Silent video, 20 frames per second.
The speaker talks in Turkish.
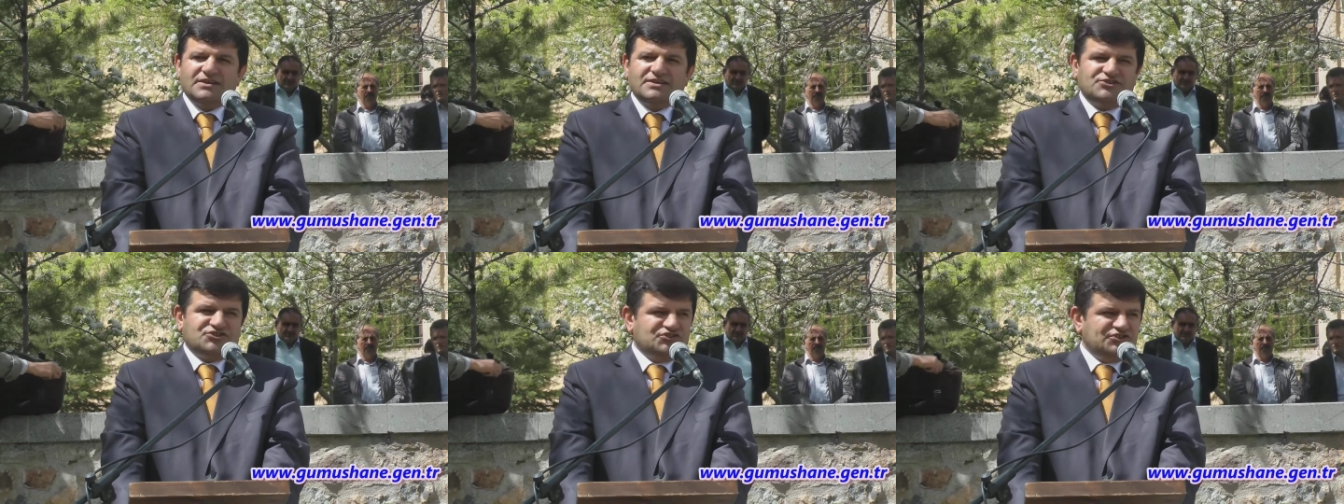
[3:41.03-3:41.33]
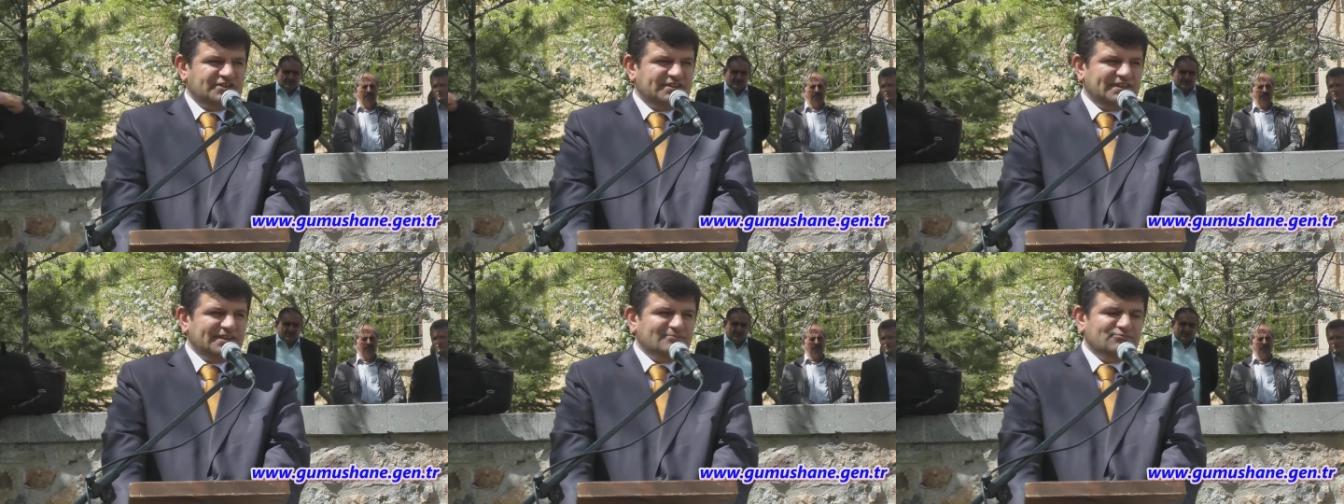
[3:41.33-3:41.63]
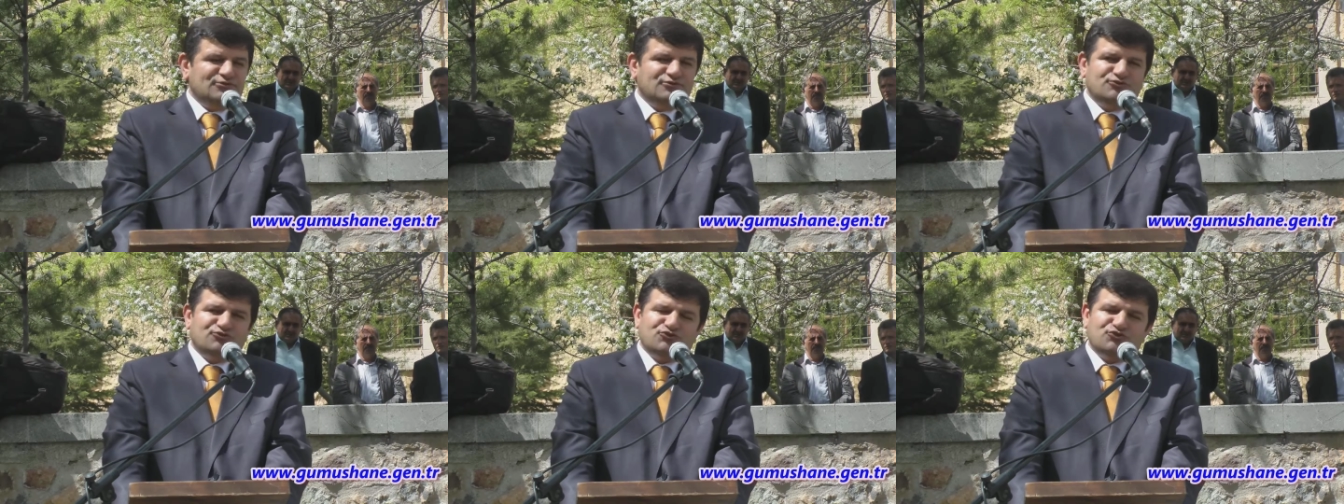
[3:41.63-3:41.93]

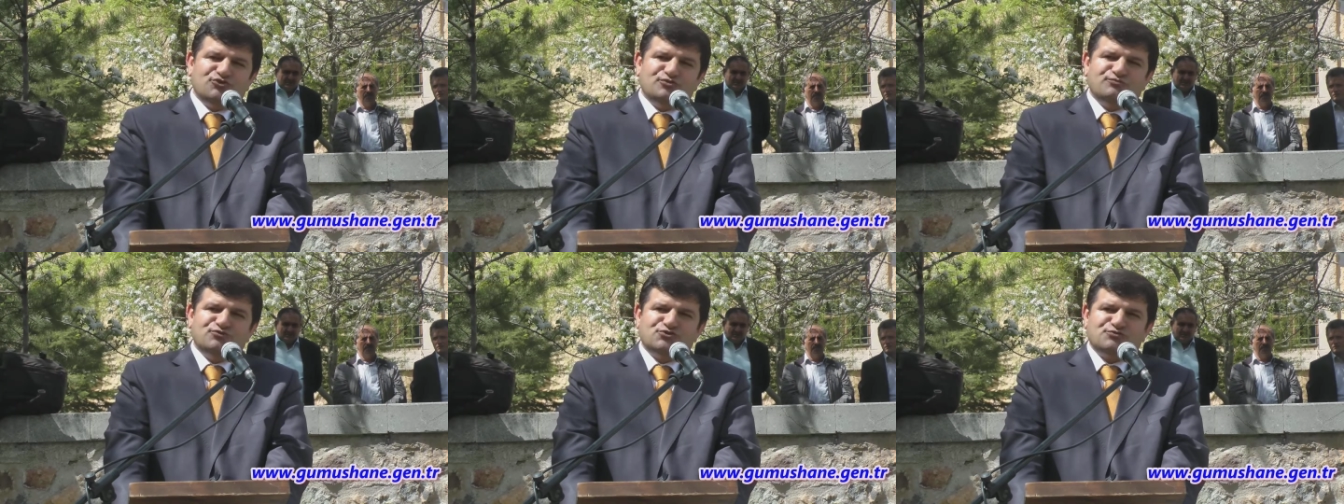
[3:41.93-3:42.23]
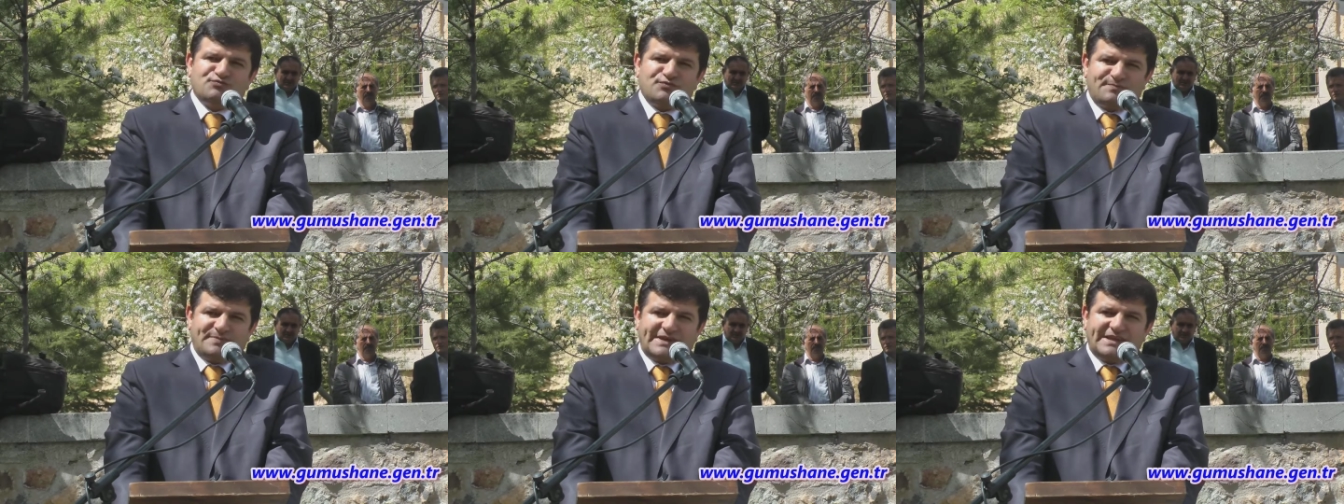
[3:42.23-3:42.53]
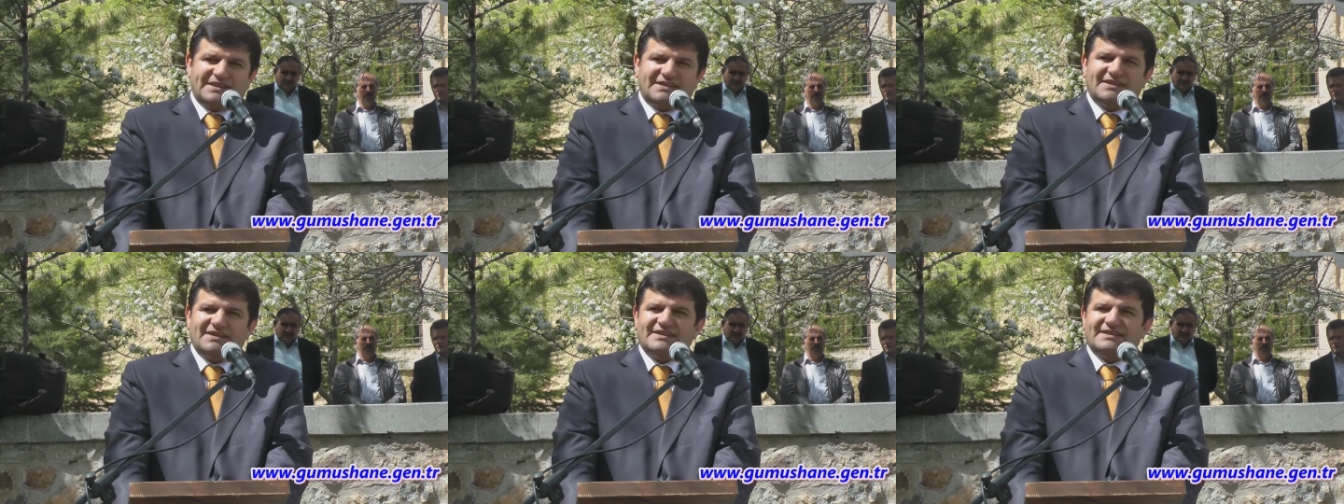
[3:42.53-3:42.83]
İçinde bulunduğumuz bu
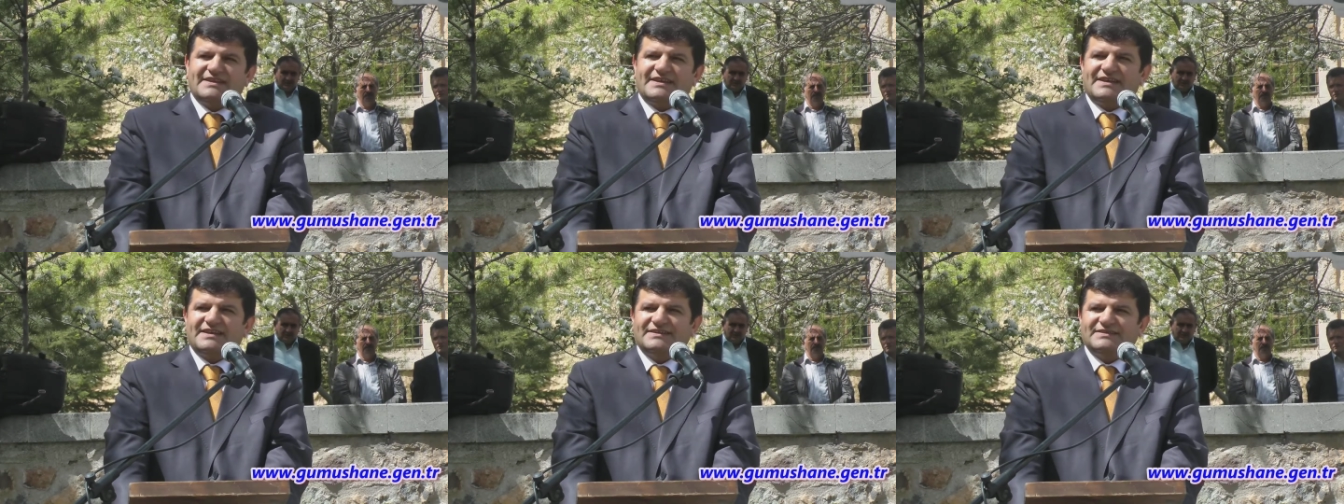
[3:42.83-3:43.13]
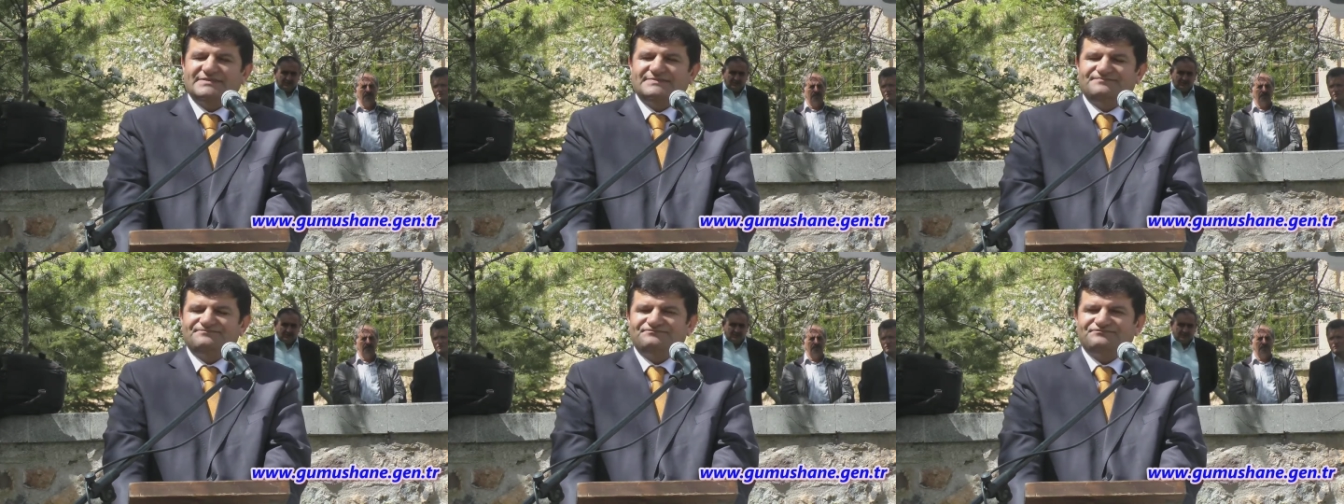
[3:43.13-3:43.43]
belde de